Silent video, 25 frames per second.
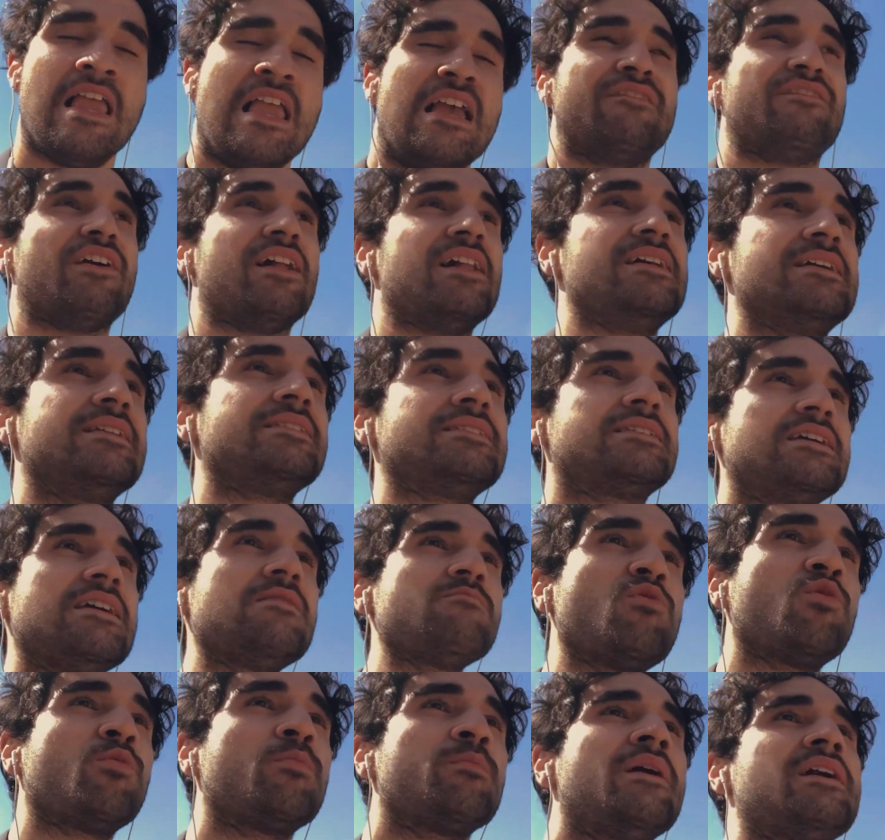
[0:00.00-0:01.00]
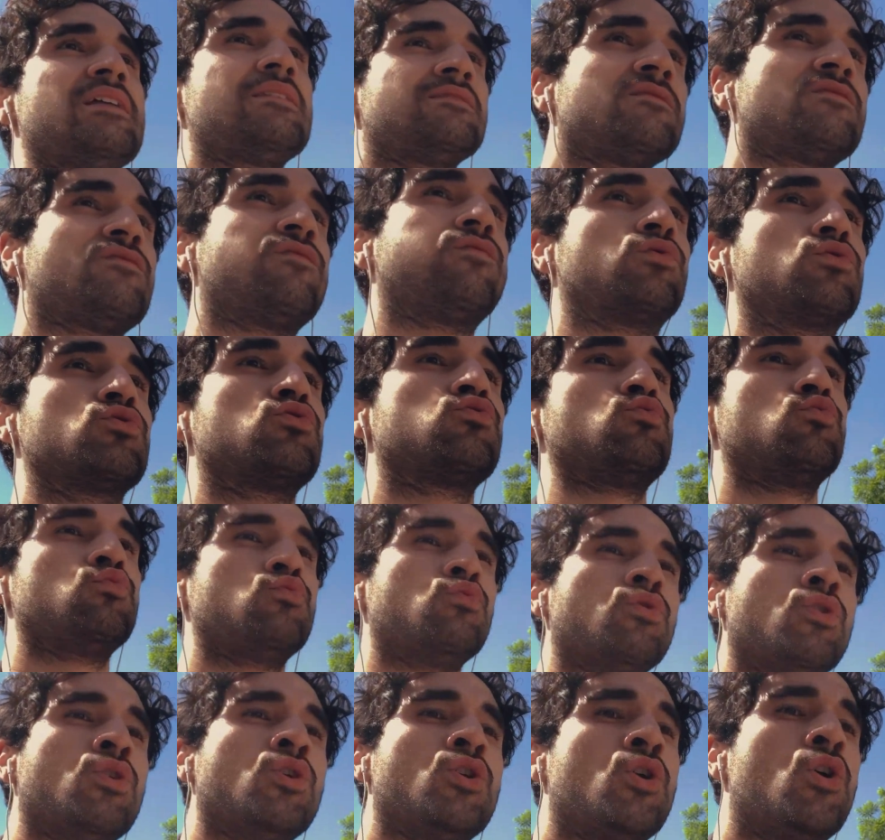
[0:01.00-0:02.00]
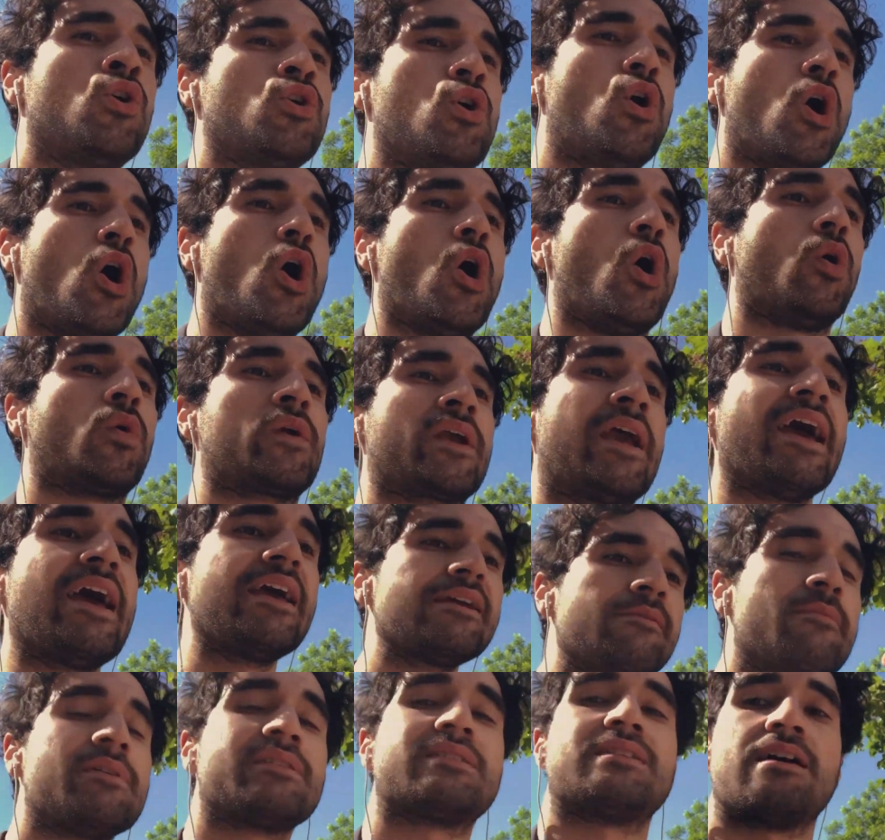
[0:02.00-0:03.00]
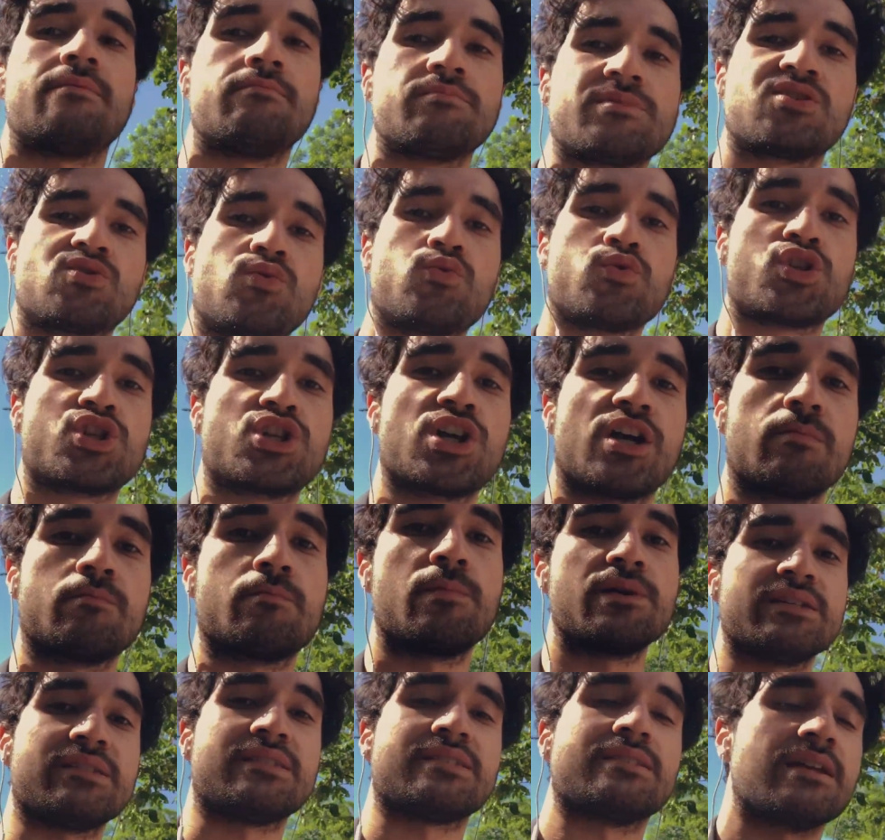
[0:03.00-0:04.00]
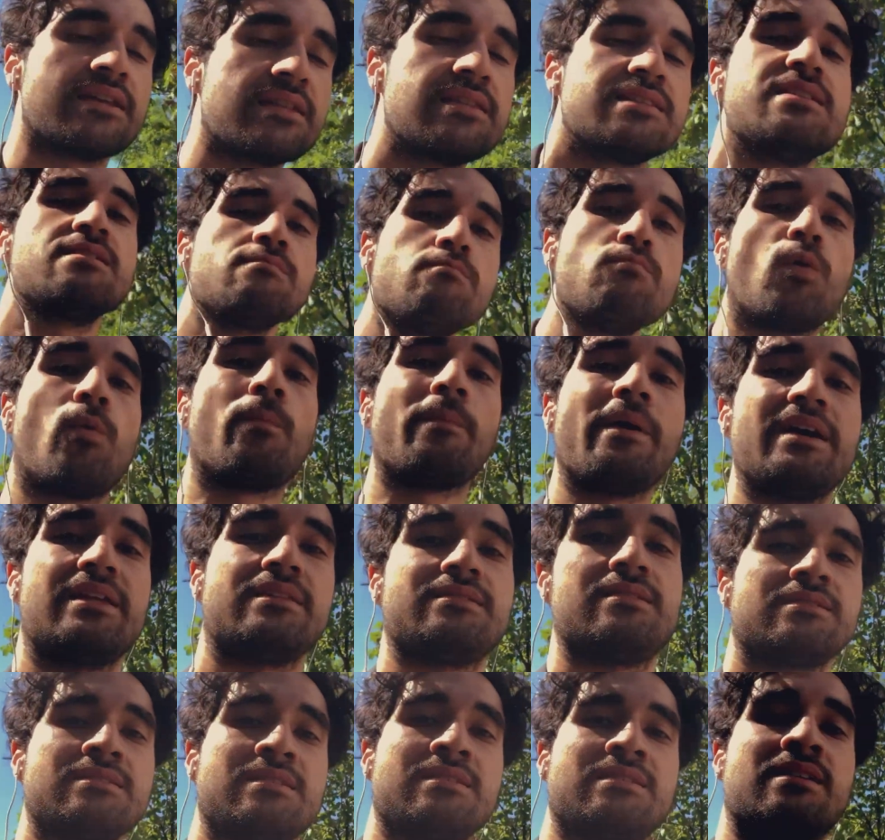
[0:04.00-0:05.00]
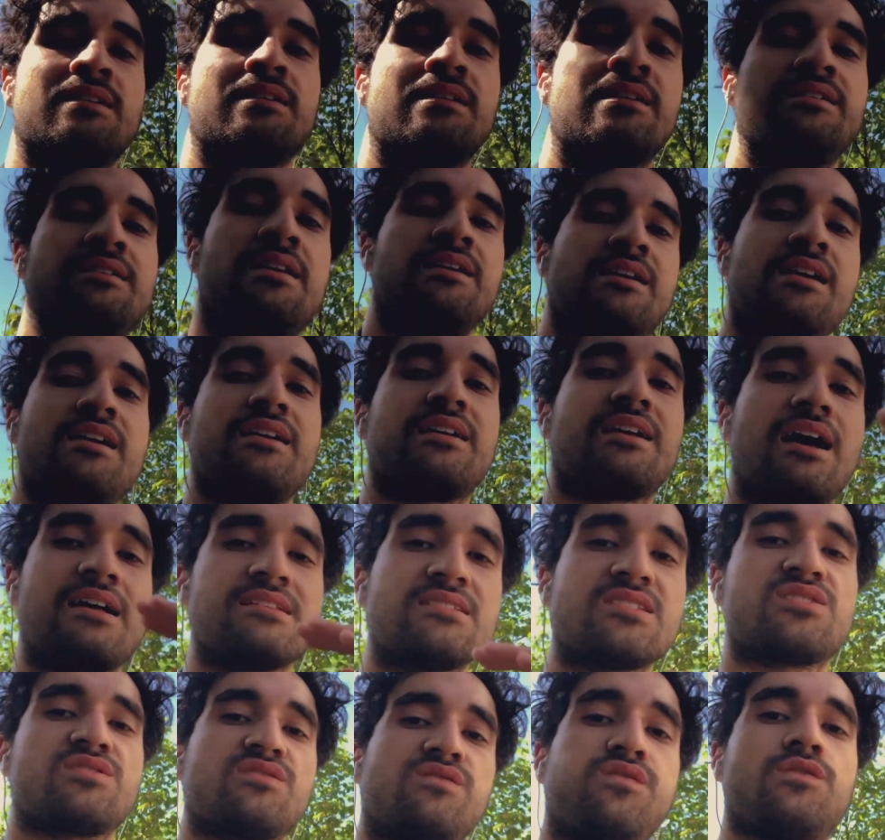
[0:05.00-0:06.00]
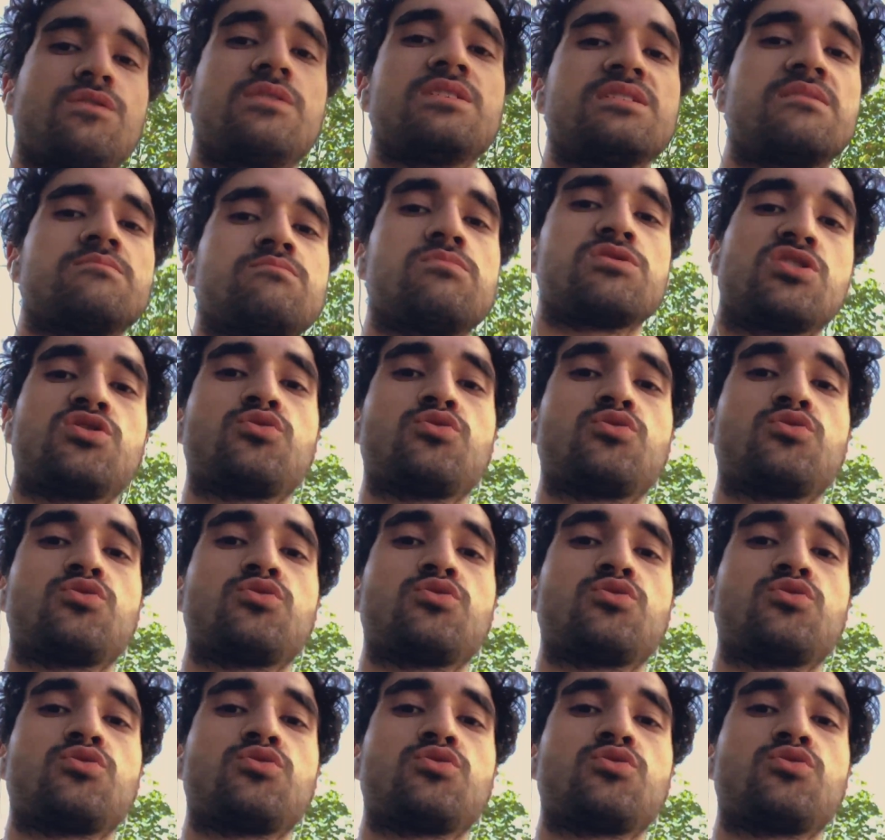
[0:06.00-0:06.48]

Weil in dem Moment, wo du okay mit deinem Zustand bist, in dem Moment kannst du von diesem